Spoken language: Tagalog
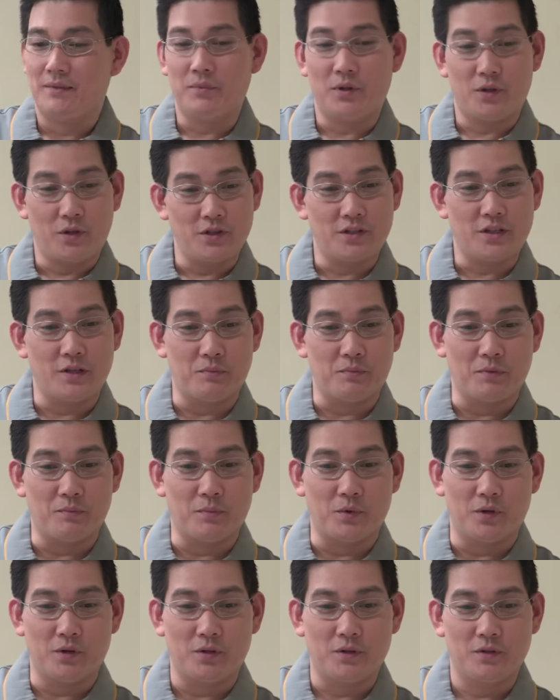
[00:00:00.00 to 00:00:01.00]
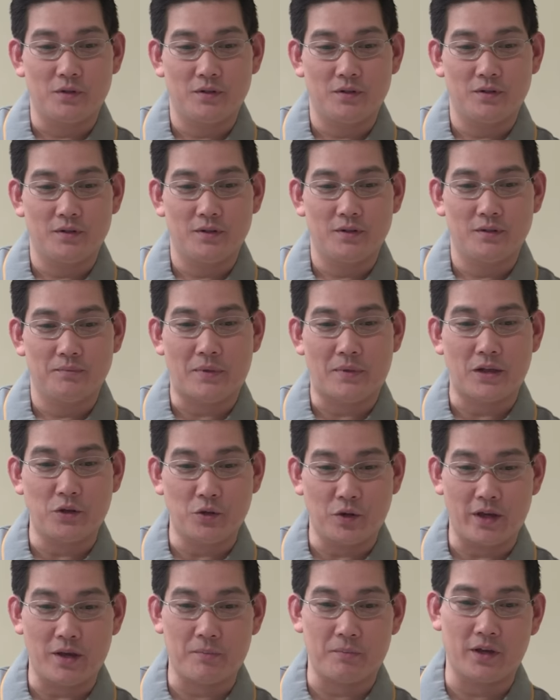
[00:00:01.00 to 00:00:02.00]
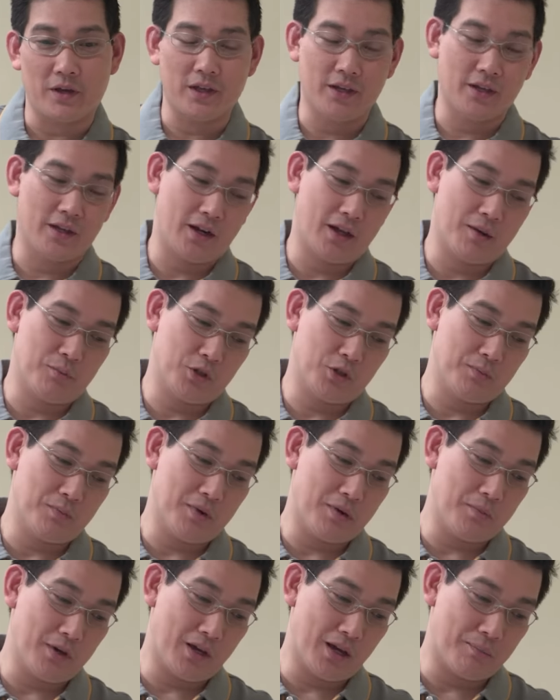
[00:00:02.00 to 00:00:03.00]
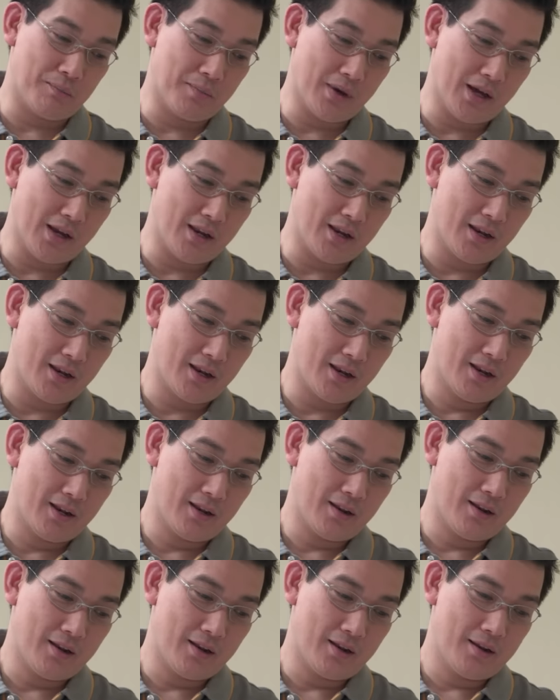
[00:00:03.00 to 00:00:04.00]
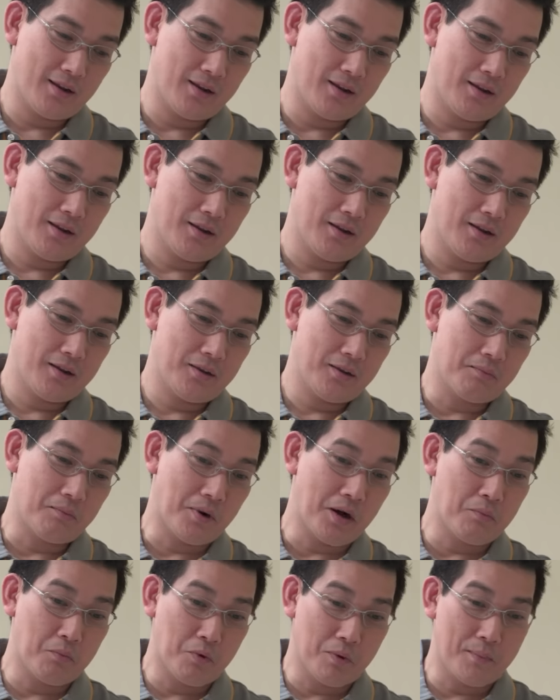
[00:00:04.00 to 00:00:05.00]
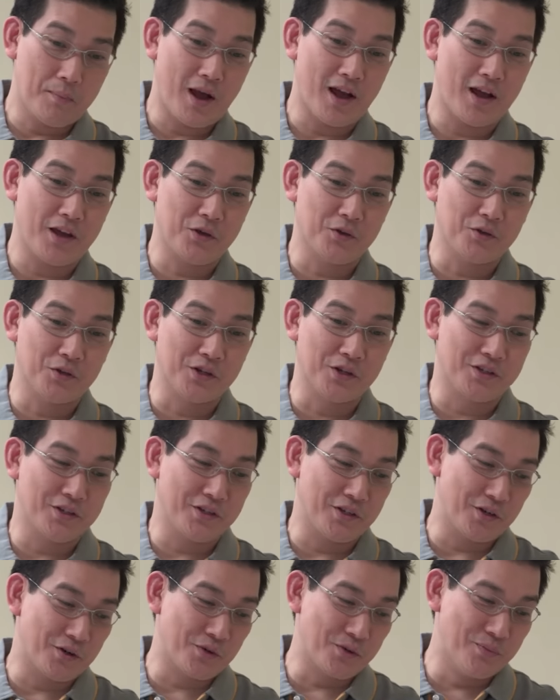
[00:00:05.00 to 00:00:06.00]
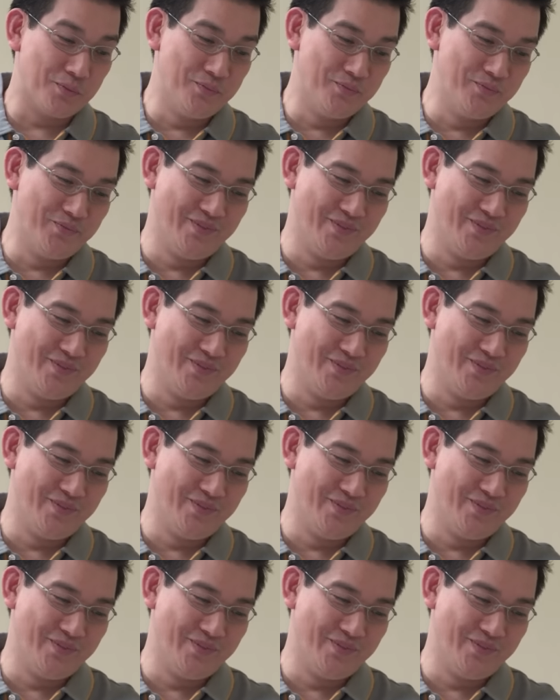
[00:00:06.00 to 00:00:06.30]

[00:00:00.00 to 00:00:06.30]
Pero isipin mo, paano kaya pag kinarga mo si Baby Kambal? Maha yung nursery room.